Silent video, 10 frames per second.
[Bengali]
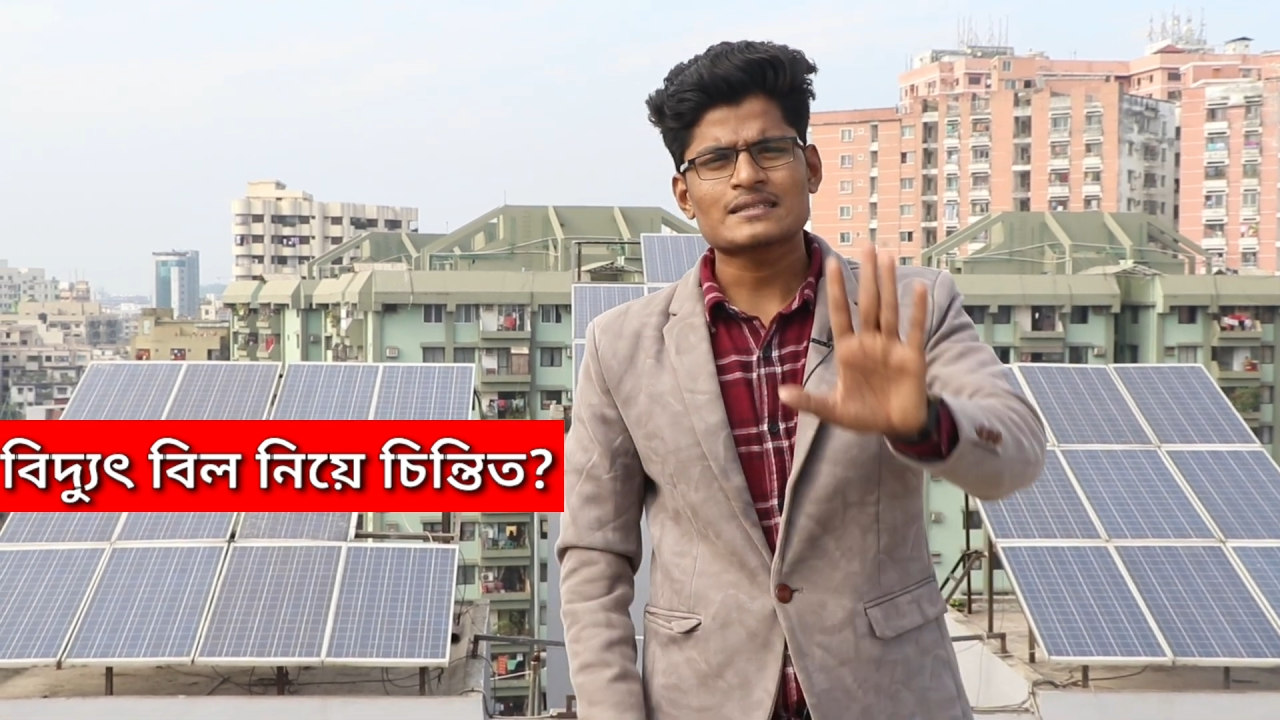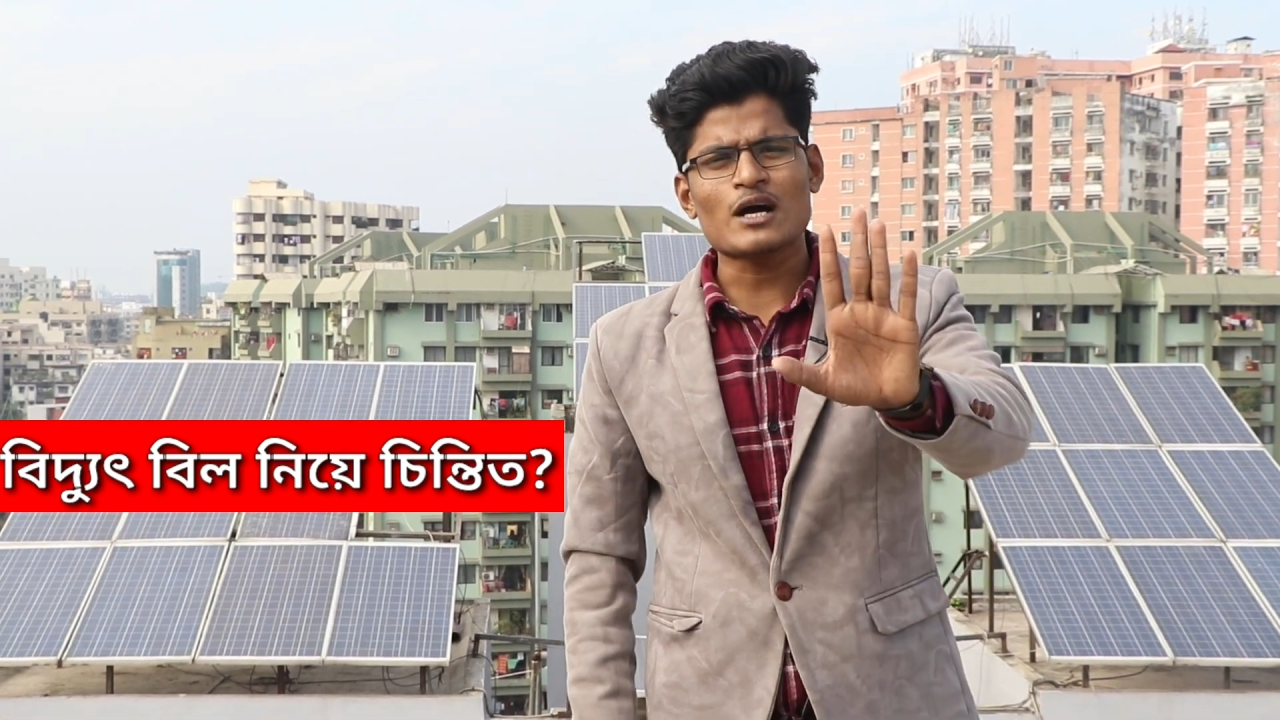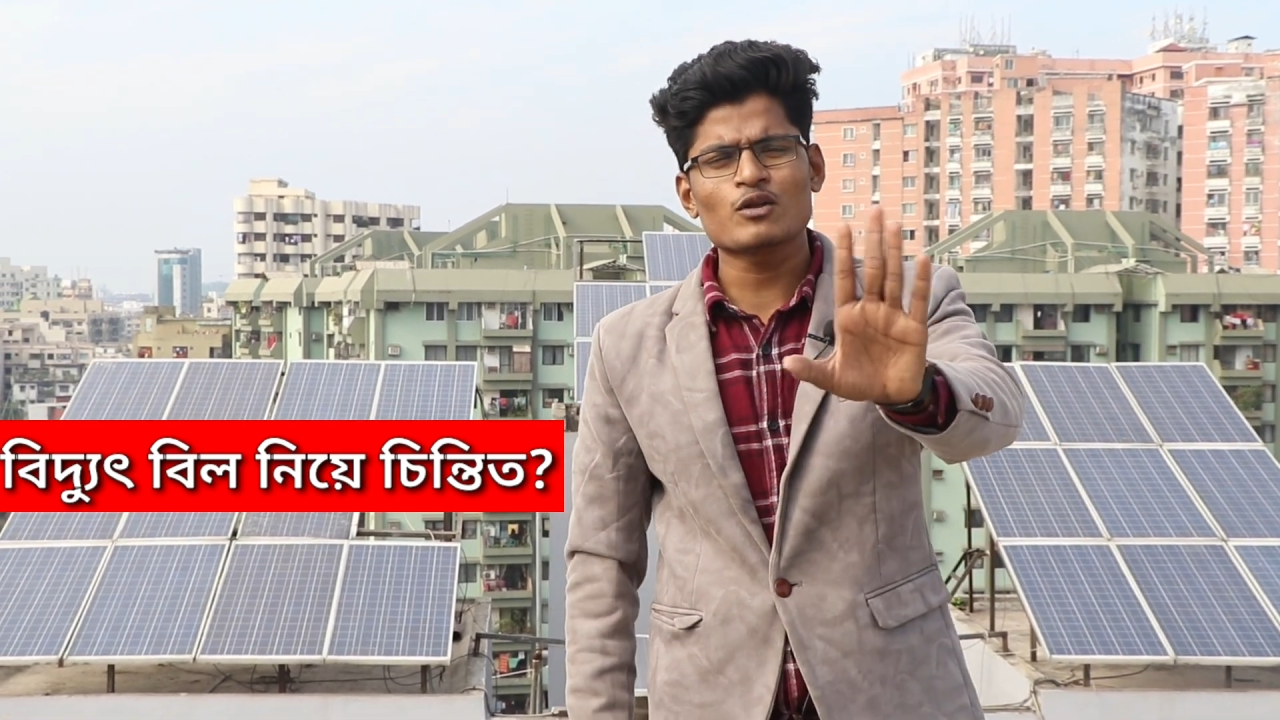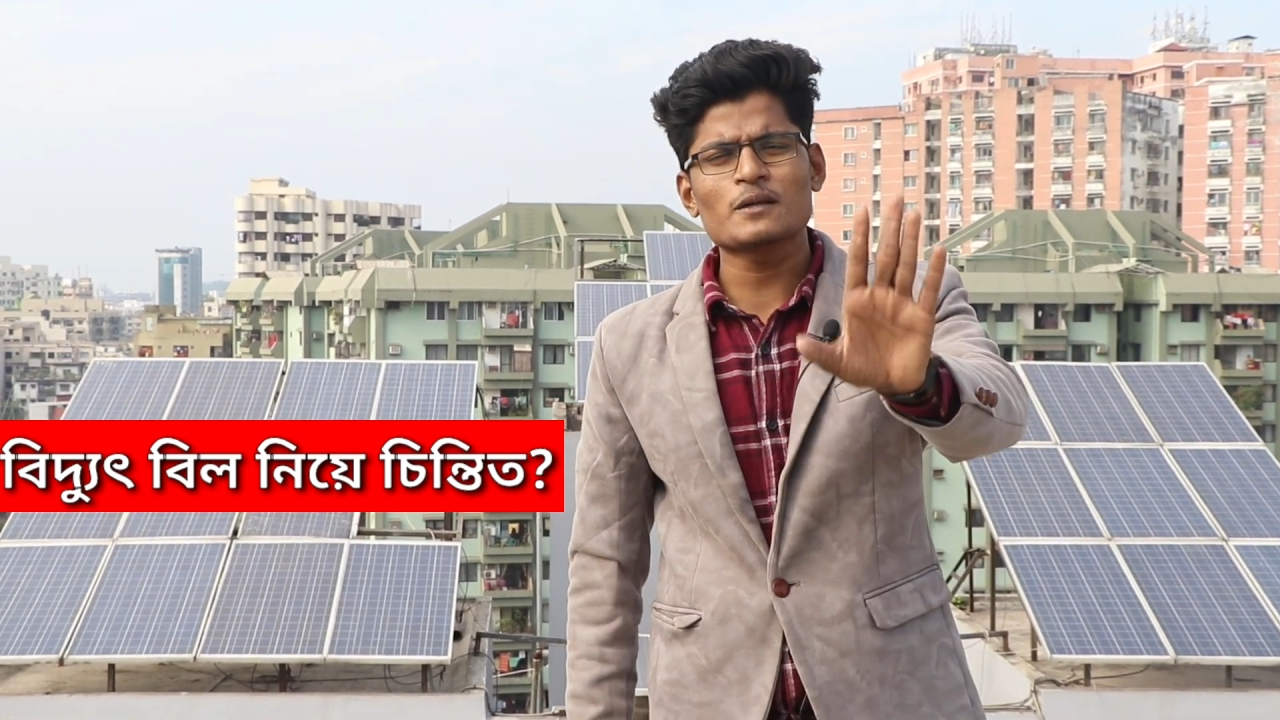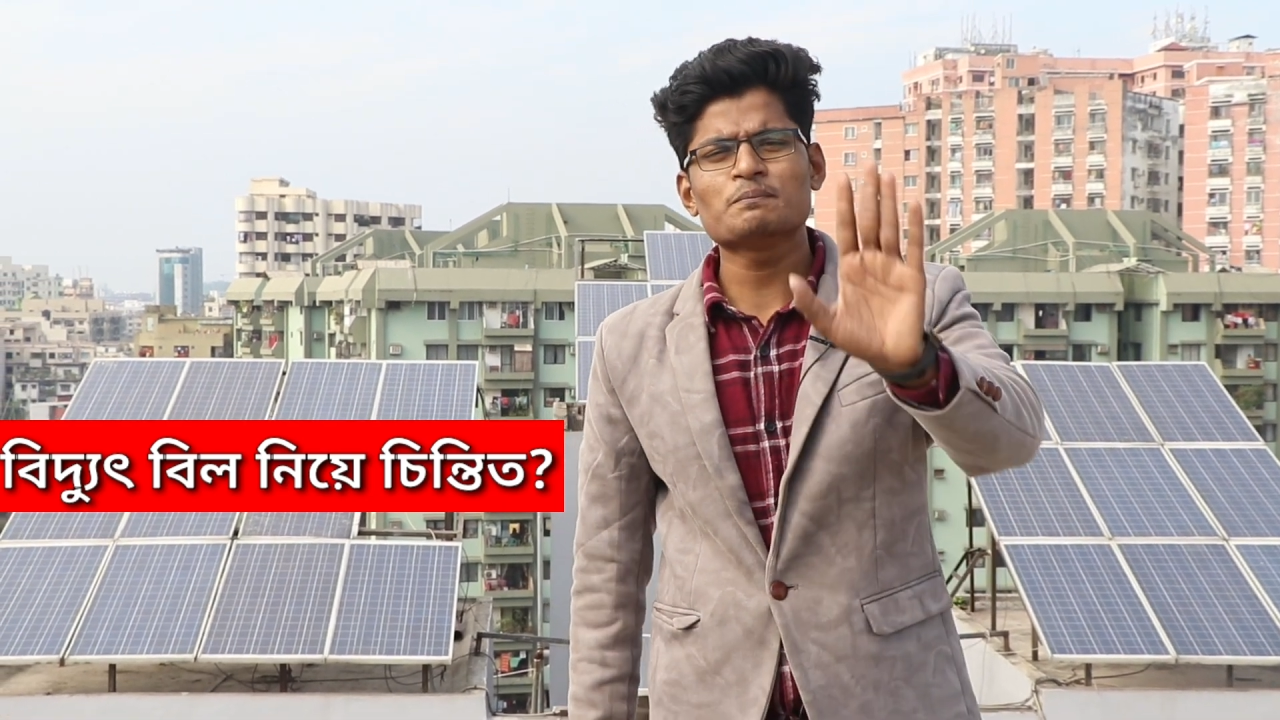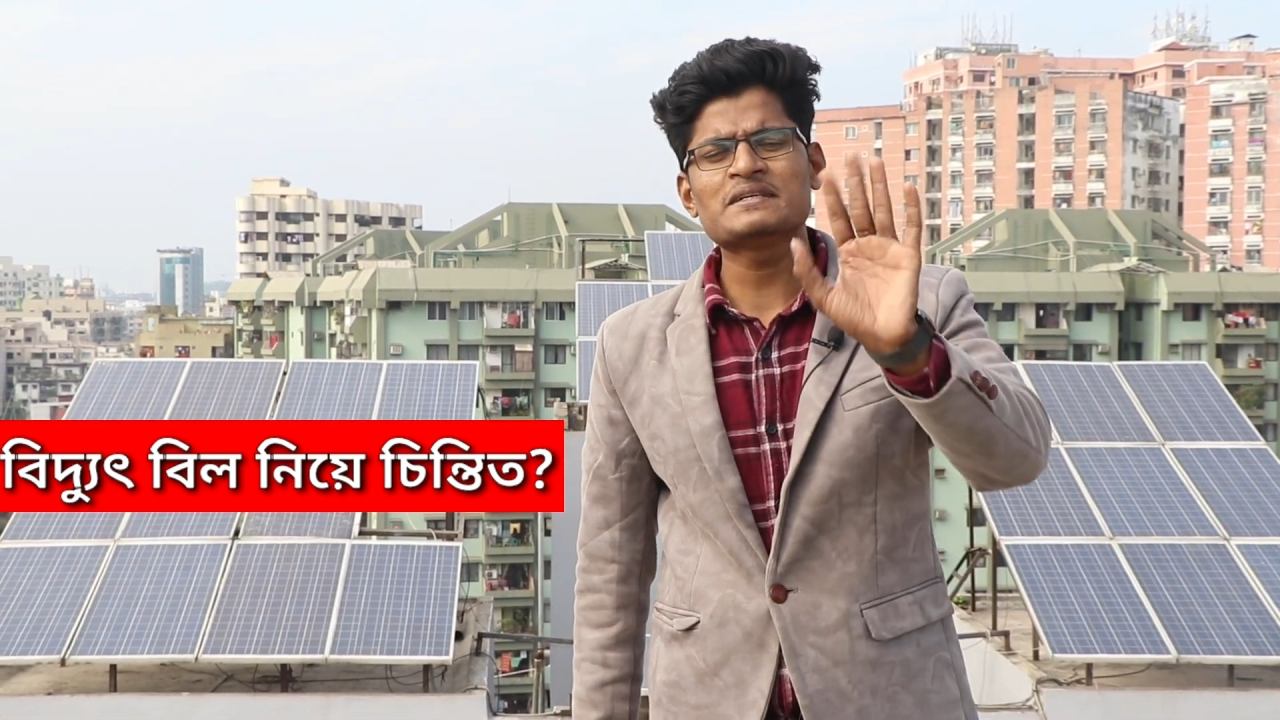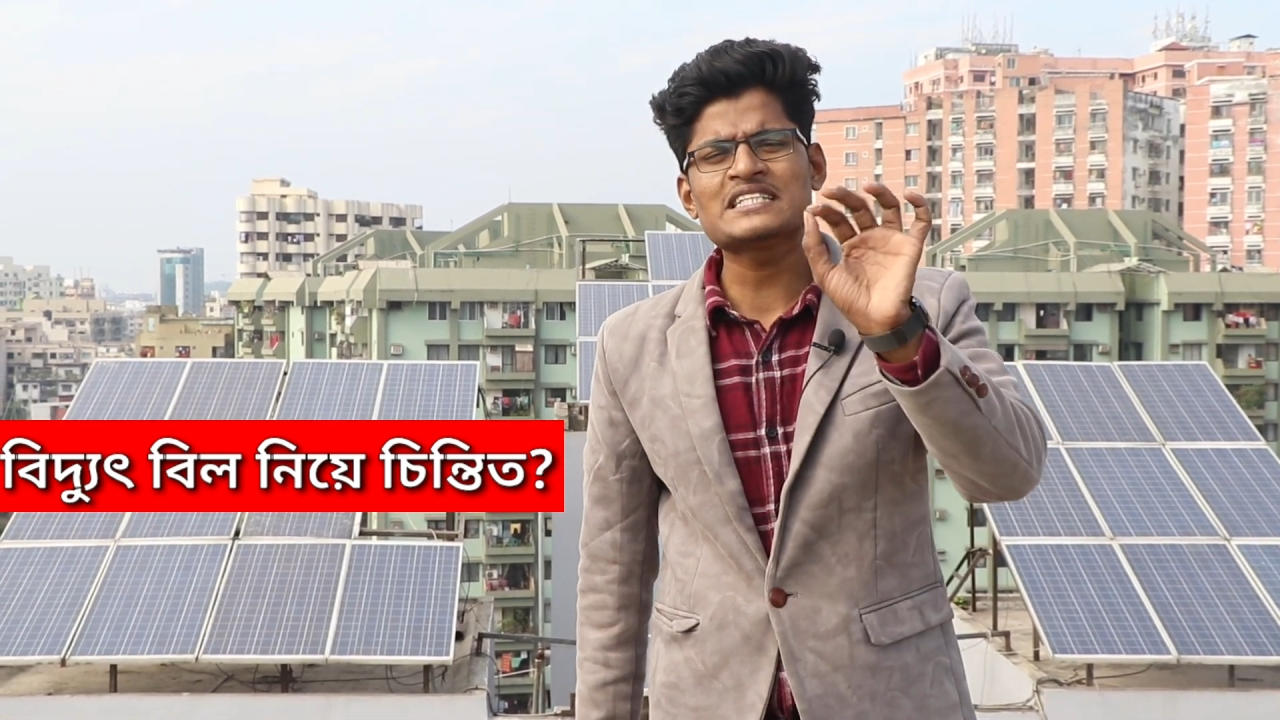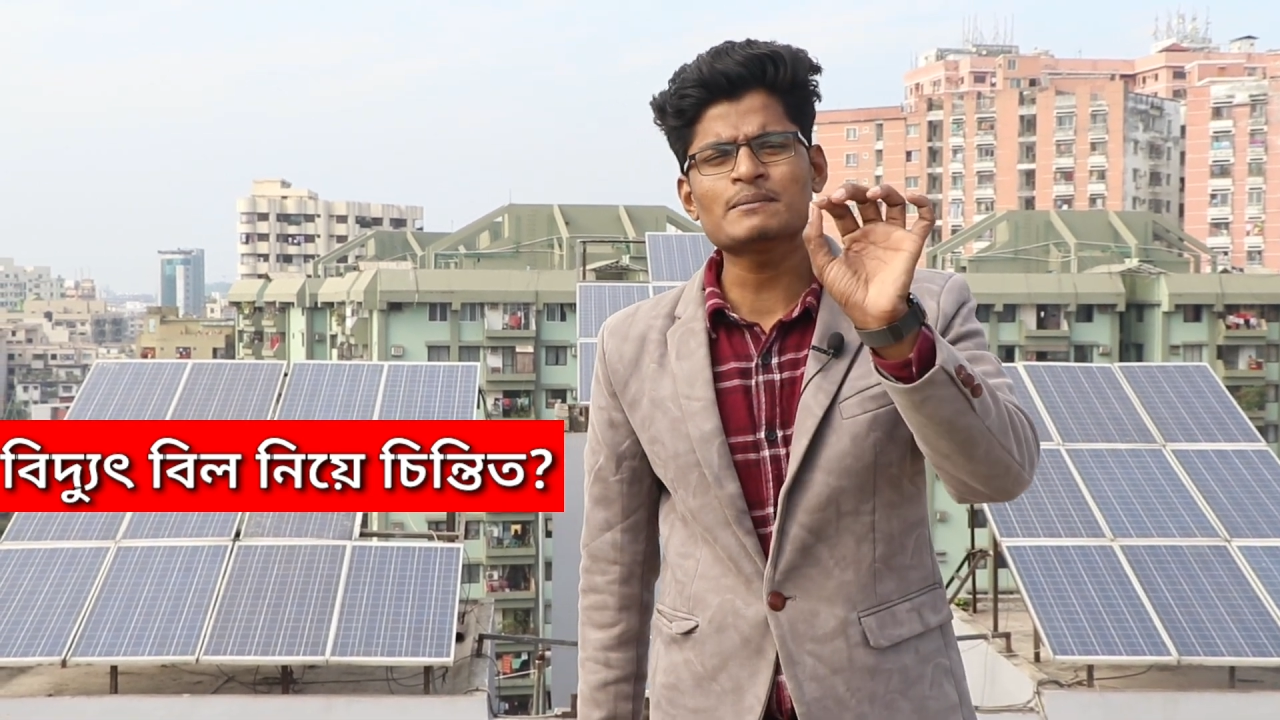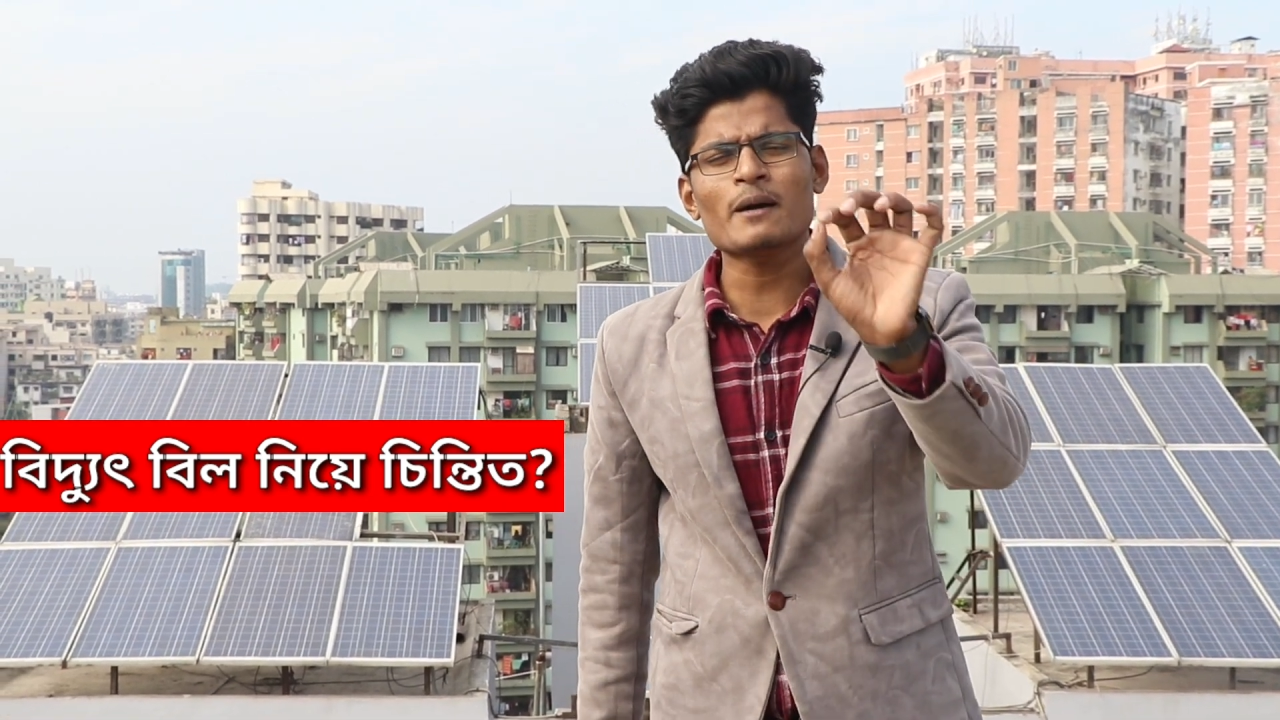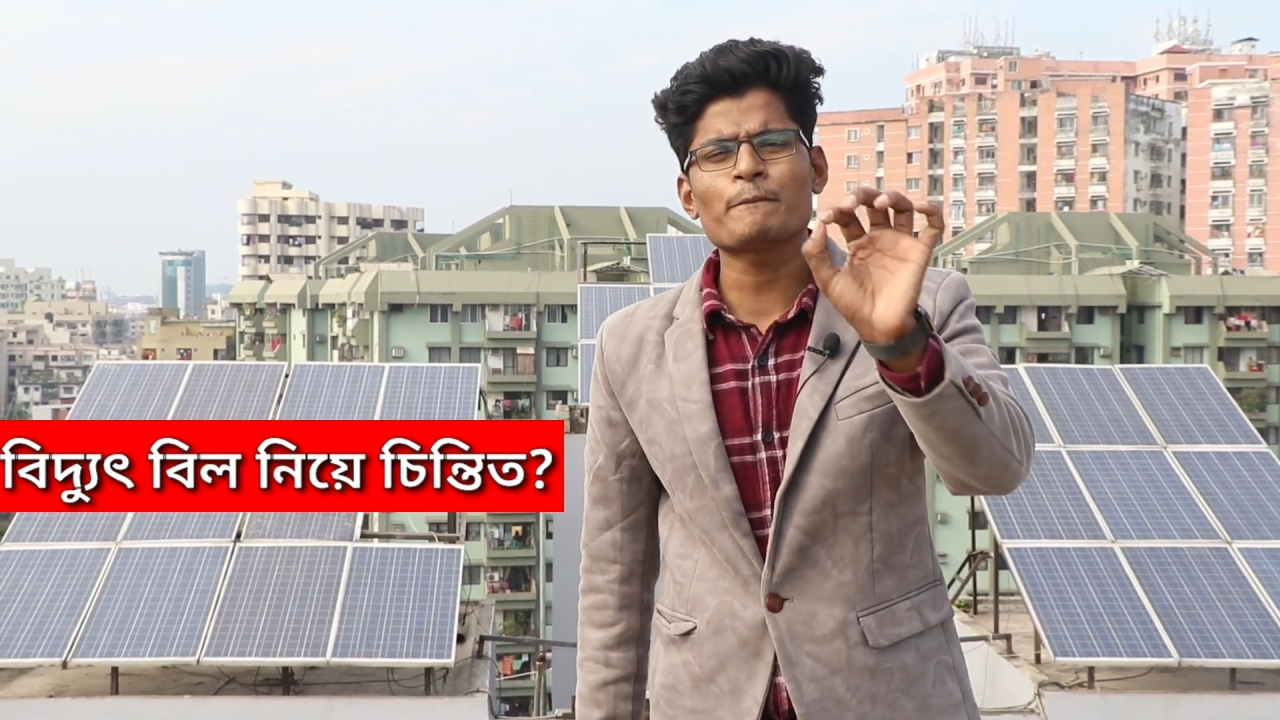তাহলে
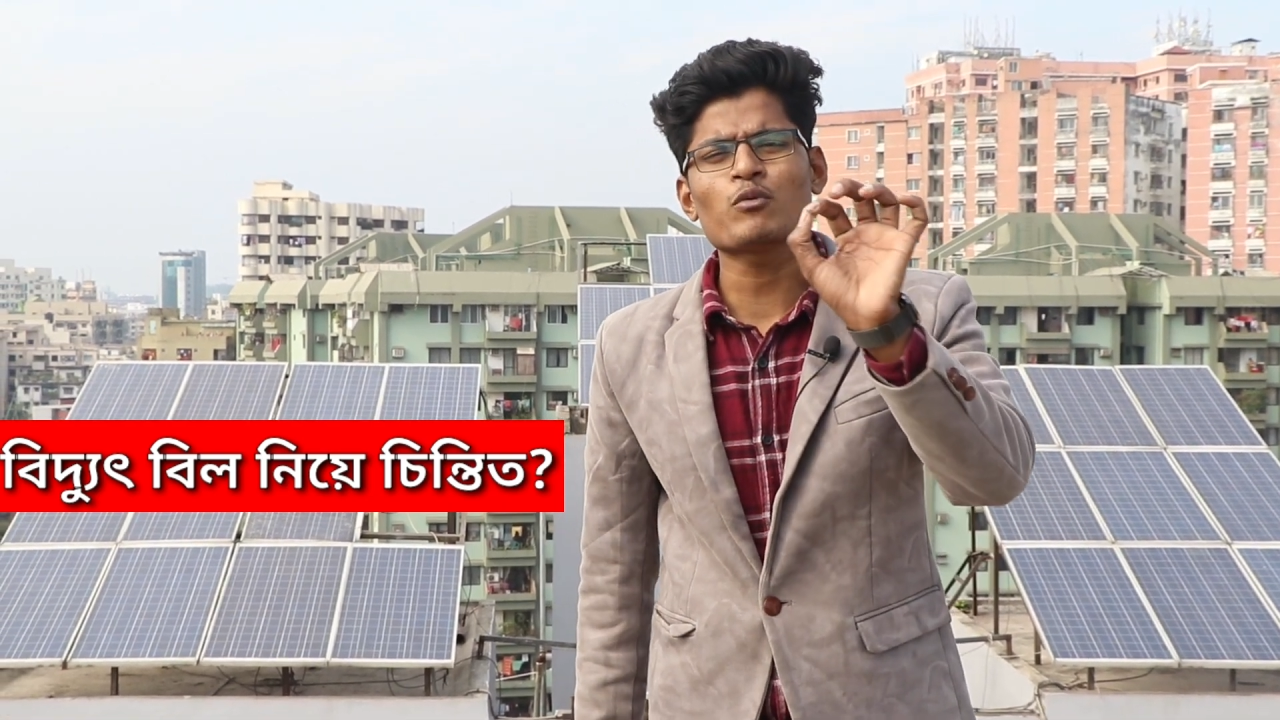মিনিমাম